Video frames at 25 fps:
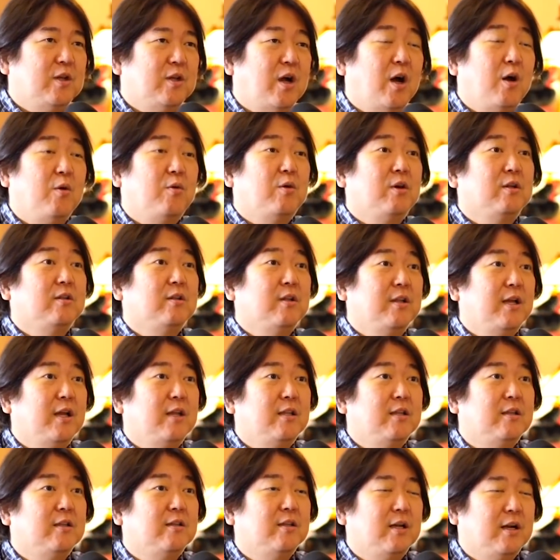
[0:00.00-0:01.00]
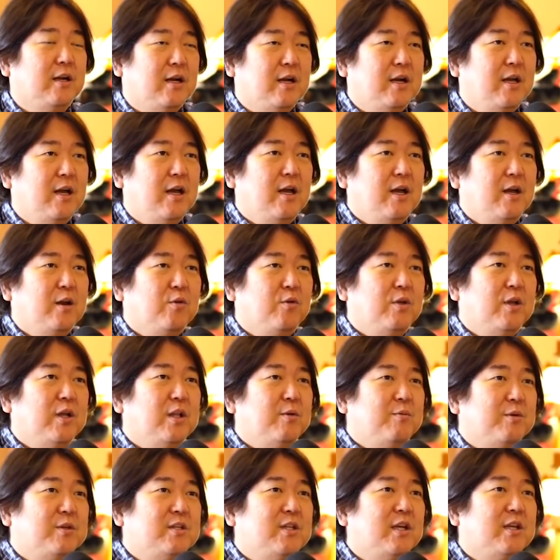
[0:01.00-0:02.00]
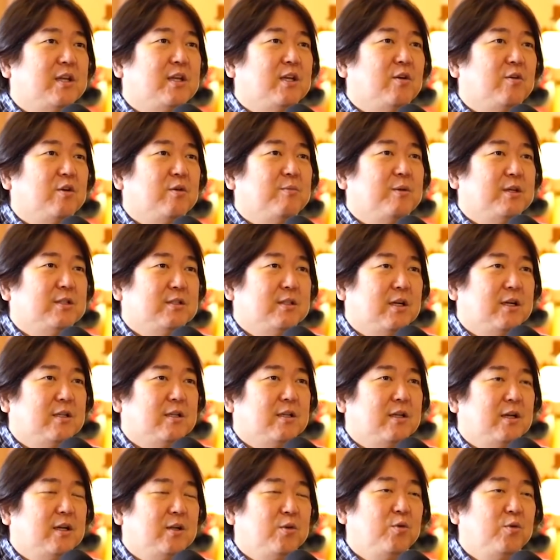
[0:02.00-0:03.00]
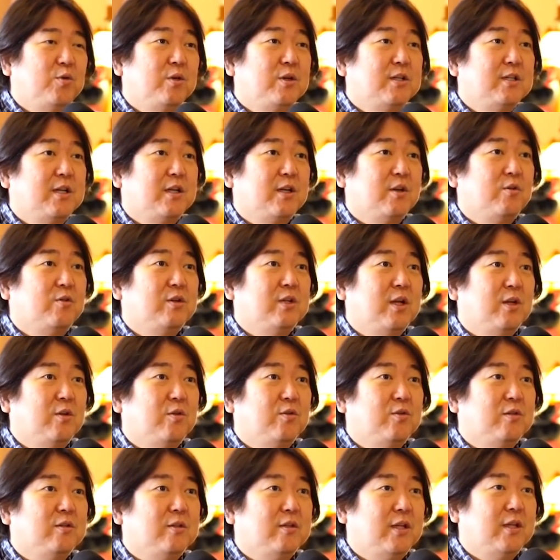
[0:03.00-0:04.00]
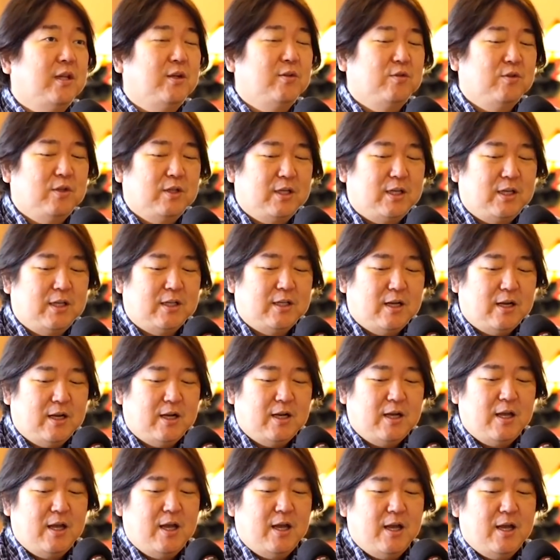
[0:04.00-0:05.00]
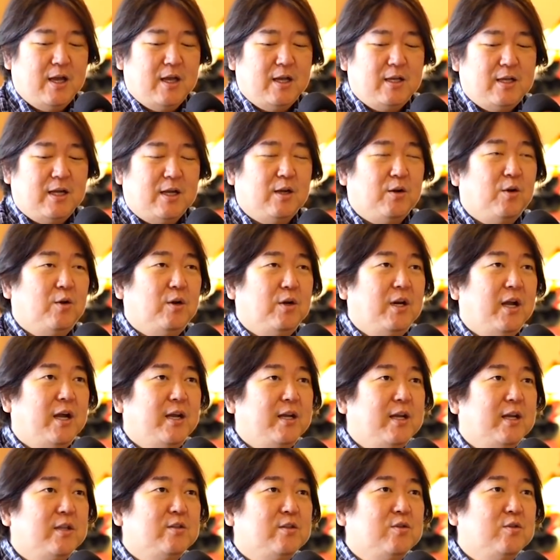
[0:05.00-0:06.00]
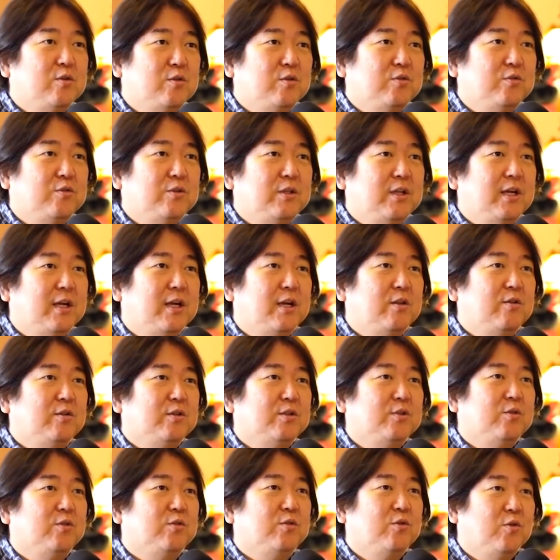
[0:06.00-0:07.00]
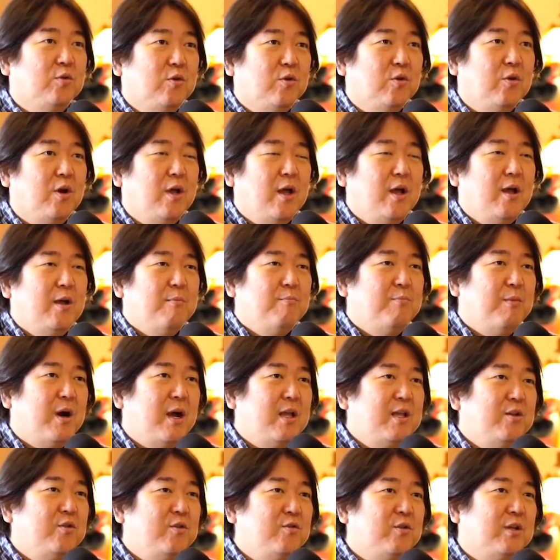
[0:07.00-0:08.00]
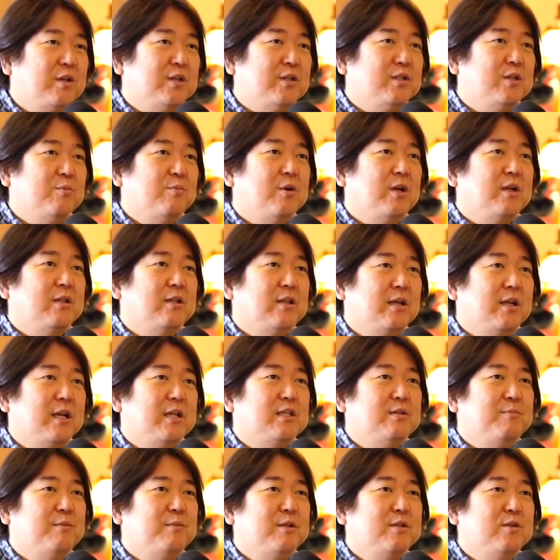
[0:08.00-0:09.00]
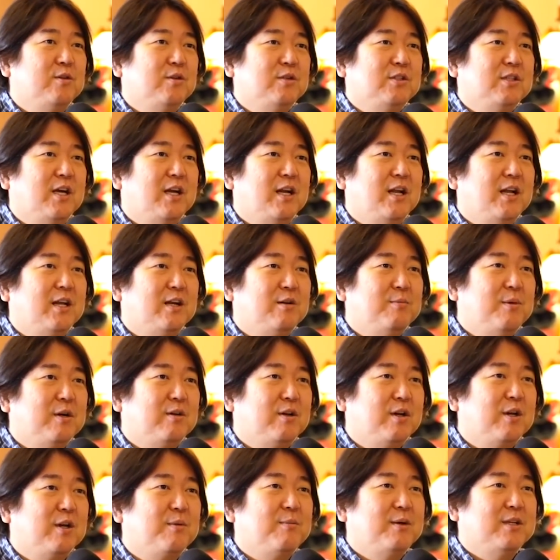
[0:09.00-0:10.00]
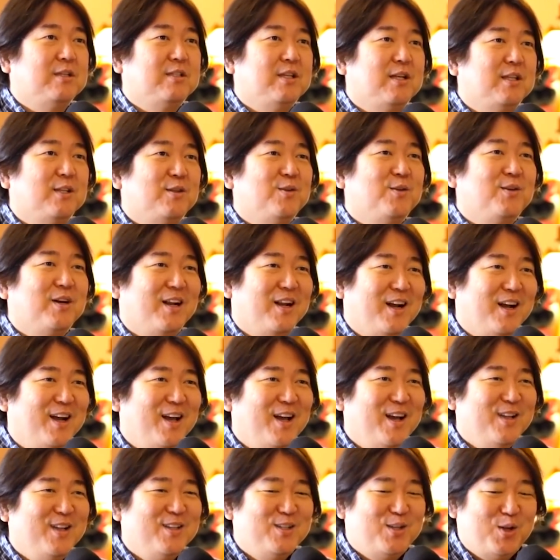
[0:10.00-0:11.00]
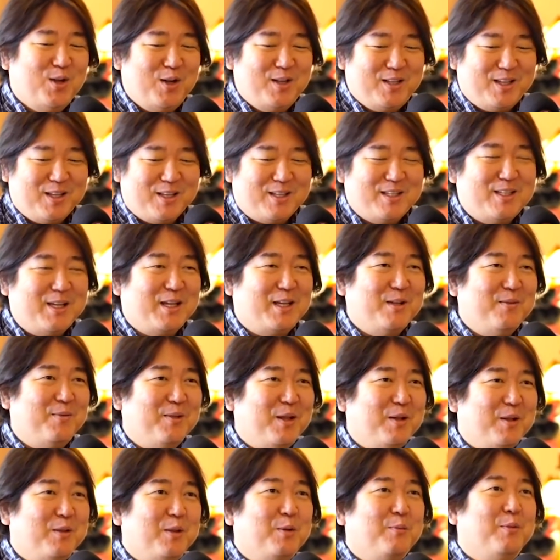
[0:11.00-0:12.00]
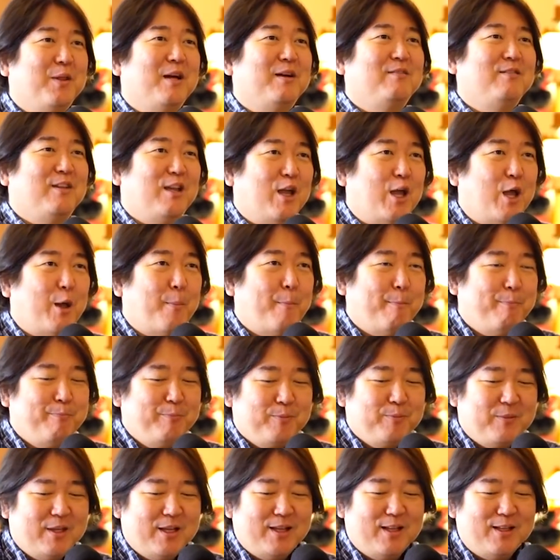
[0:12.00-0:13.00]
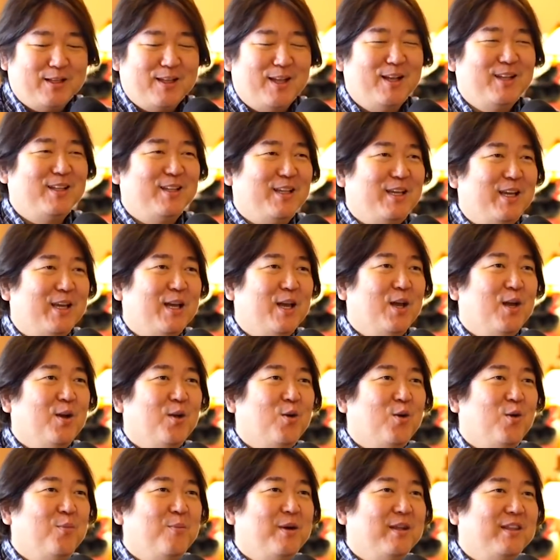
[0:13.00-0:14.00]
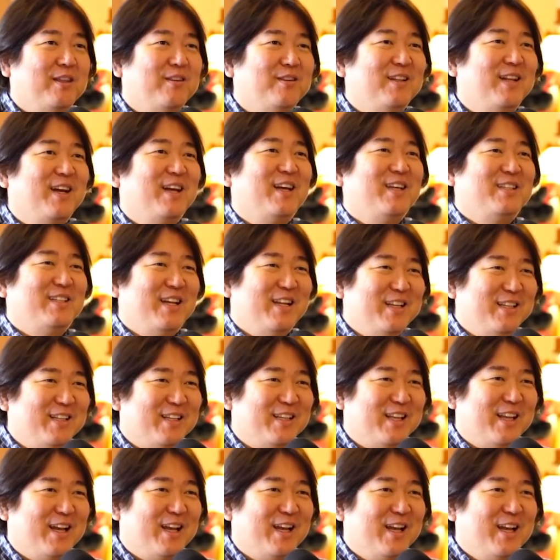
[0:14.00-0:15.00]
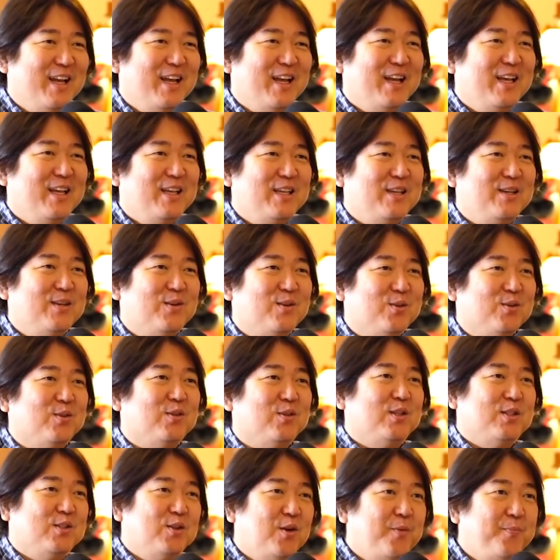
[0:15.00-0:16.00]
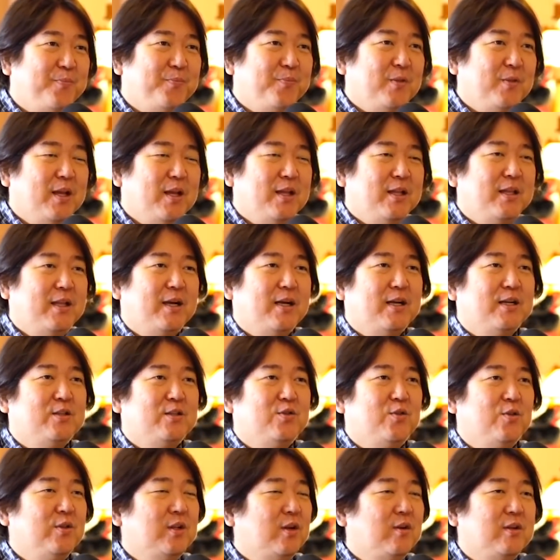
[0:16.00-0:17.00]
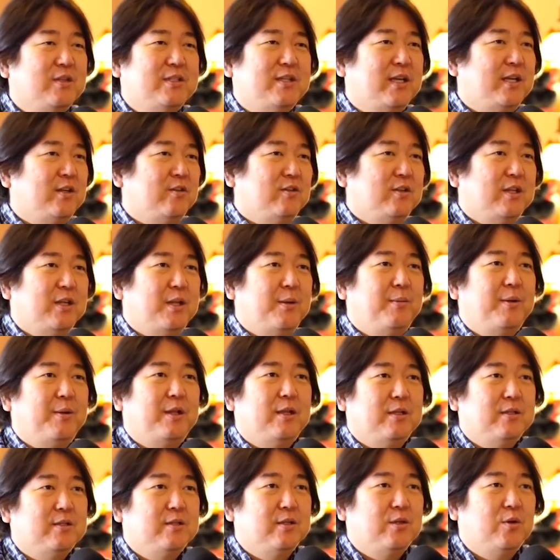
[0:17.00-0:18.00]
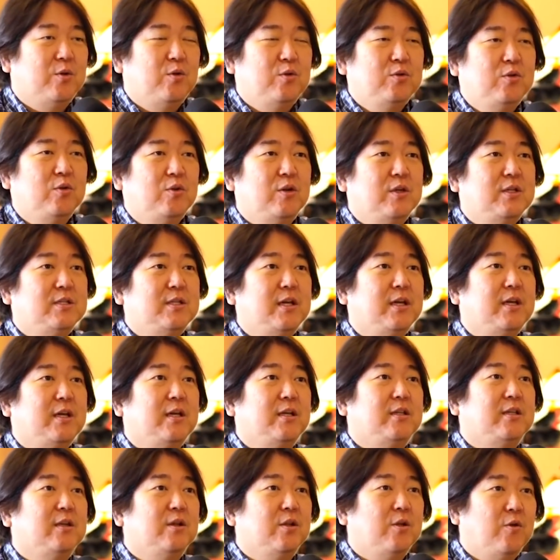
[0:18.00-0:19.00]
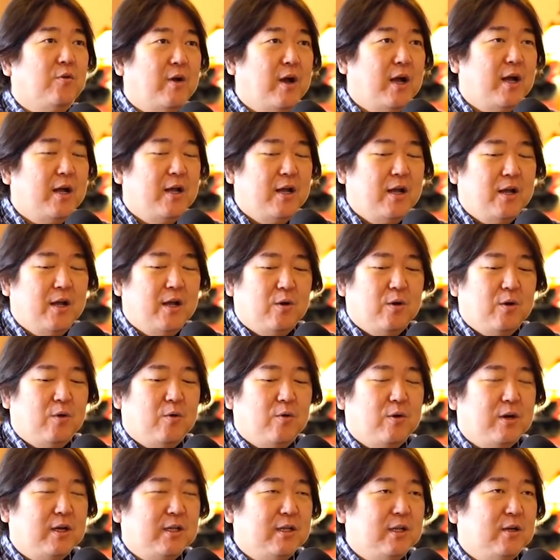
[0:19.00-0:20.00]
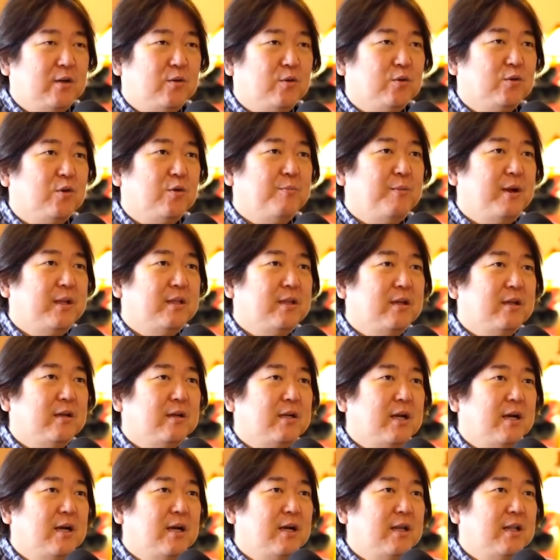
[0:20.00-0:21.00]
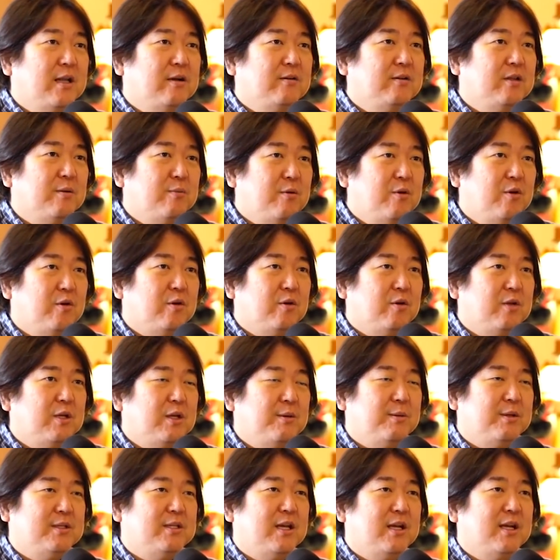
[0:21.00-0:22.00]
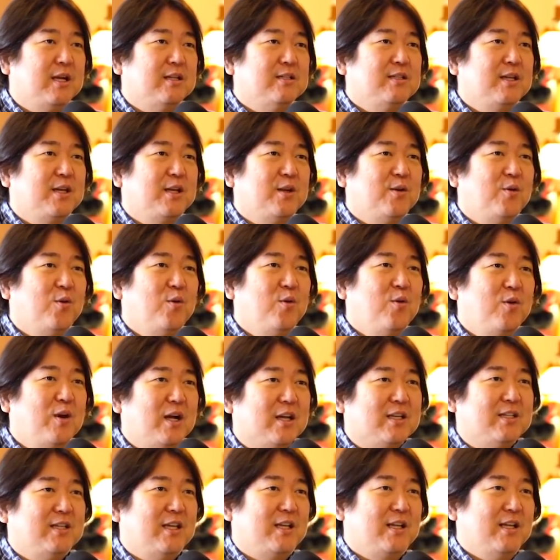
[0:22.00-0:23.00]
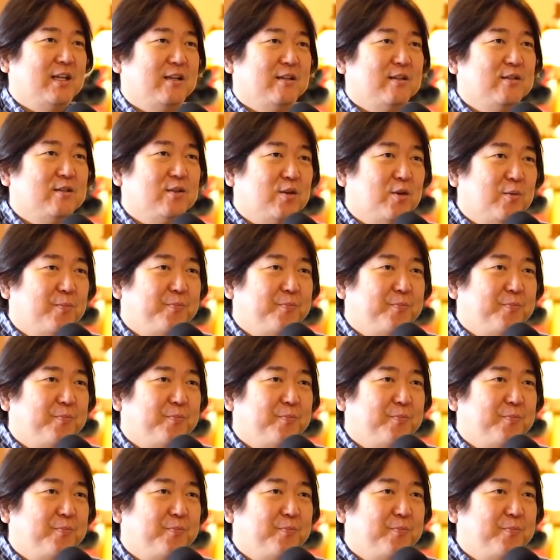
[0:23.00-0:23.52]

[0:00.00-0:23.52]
ああよかったねって言ったら、この間も奇跡起きましたって。どういう奇跡起きたのっていうふうに聞いたら、いや来月の売り上げの仕事を前入金してもらって月末の支払いがうまくいきましたって言うから、それって奇跡でも何でもなくてただ単に困ってるだけじゃんっていうことでしょ。だからそんなの奇跡言ってダメなんですよ。本当の奇跡っていうのはお金のことを全く考えなくても日々生活できる方が奇跡なんですよ。